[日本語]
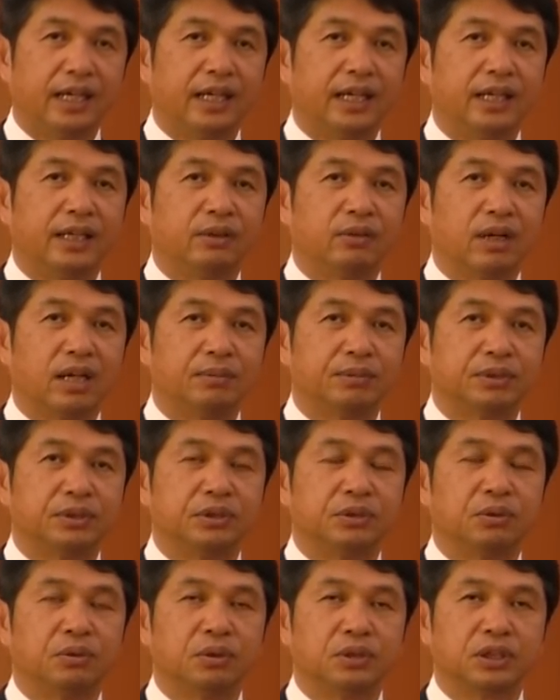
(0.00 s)

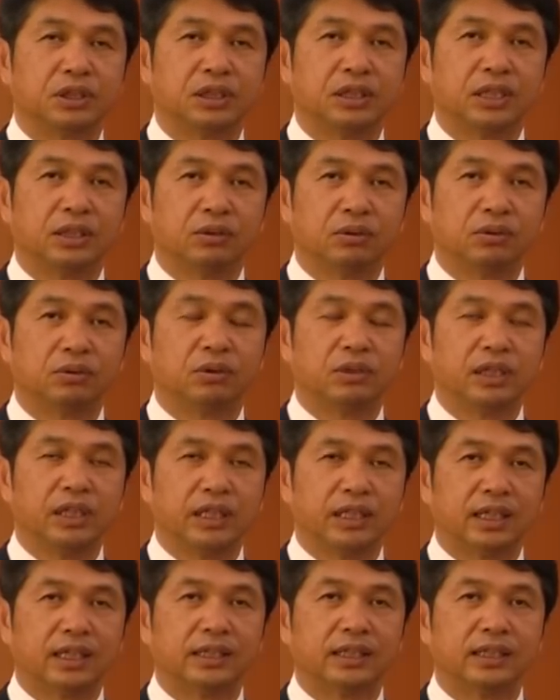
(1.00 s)
ドライブスルー方式などを取り
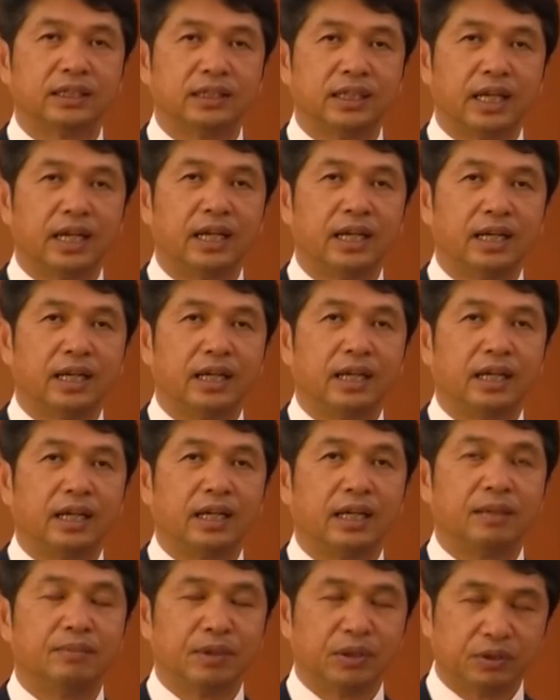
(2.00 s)
入れた形で
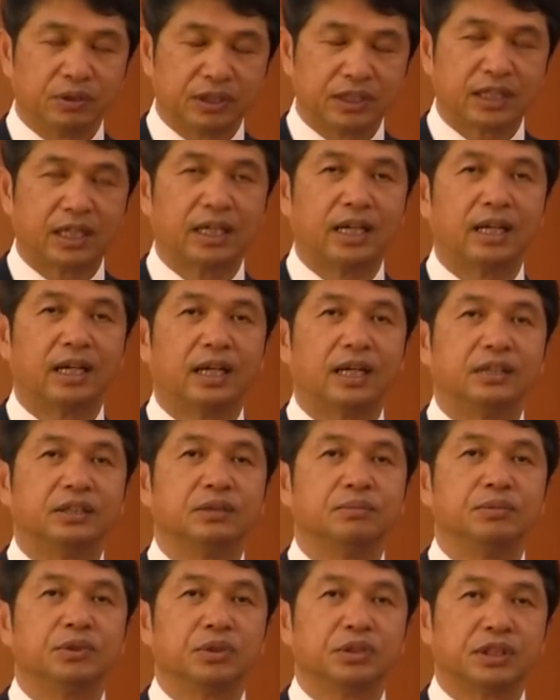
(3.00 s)
今のうちから
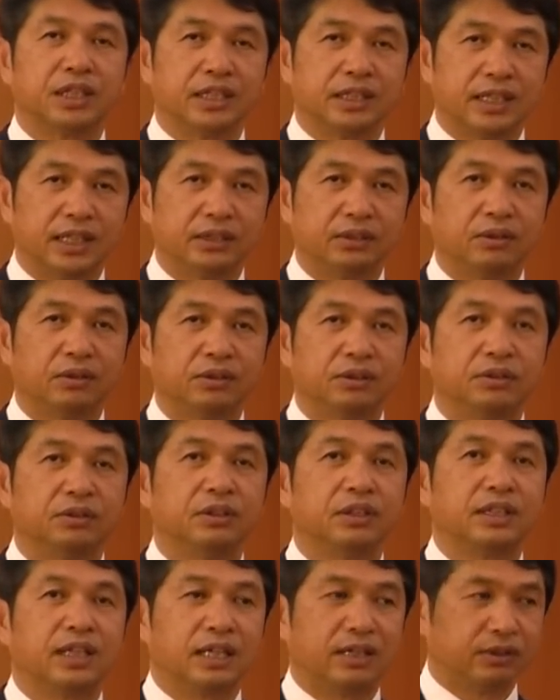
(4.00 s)
準備をしていきたいというふ
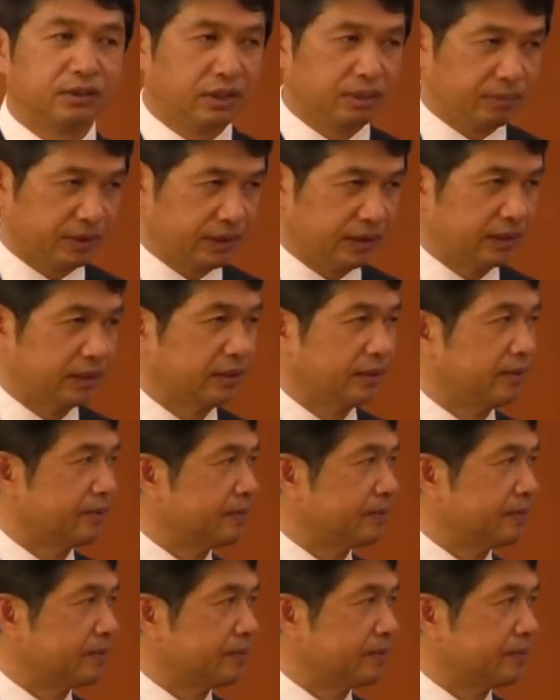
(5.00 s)
うに考えております。